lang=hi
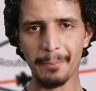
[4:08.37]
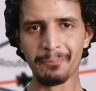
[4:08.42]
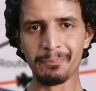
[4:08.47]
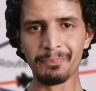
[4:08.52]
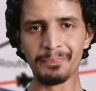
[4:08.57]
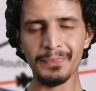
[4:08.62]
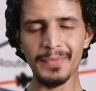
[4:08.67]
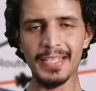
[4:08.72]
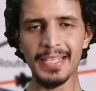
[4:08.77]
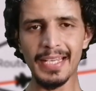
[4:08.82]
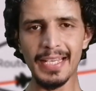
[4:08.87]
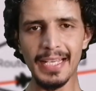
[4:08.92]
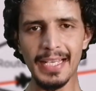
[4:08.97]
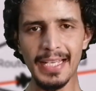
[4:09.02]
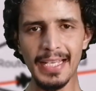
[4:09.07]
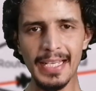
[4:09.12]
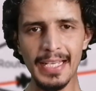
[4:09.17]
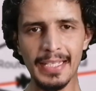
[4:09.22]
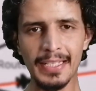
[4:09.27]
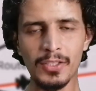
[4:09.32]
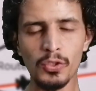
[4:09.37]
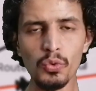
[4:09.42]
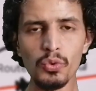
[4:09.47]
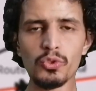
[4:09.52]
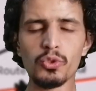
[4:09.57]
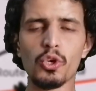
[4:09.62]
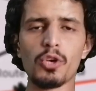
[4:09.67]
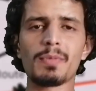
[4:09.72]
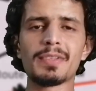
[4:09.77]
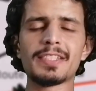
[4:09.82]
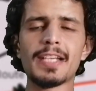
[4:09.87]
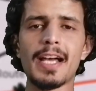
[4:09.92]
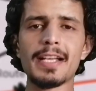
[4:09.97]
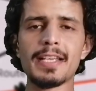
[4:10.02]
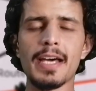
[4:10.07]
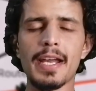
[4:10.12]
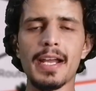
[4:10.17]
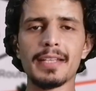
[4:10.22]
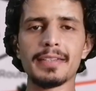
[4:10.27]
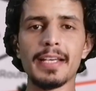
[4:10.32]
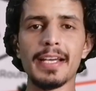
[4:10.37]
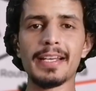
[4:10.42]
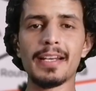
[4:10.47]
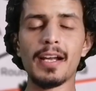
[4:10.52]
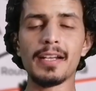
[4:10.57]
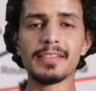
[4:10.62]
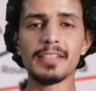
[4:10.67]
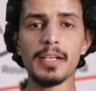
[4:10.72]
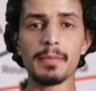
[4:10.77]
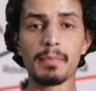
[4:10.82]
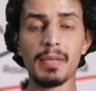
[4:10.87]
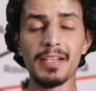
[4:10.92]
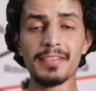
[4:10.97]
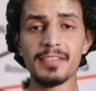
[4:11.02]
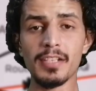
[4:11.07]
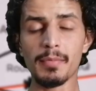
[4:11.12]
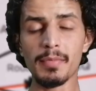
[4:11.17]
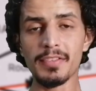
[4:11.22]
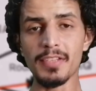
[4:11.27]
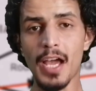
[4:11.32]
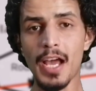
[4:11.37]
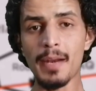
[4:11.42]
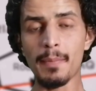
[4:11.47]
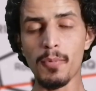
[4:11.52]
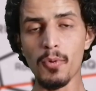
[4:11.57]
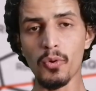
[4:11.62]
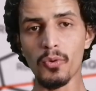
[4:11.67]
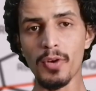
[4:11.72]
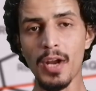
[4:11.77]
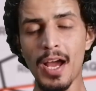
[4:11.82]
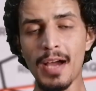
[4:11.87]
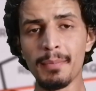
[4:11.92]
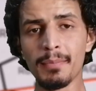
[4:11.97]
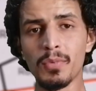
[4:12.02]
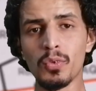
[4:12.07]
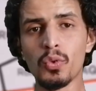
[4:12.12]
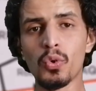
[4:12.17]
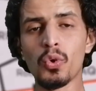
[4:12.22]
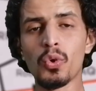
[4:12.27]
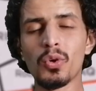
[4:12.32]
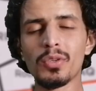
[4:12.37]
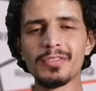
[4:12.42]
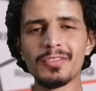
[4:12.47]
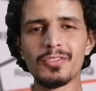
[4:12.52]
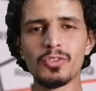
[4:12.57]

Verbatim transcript: है कि क्यों शोर मचाया जा रहा था ईरानियन बलस्टिक मिज़ाइल प्रोग्राम को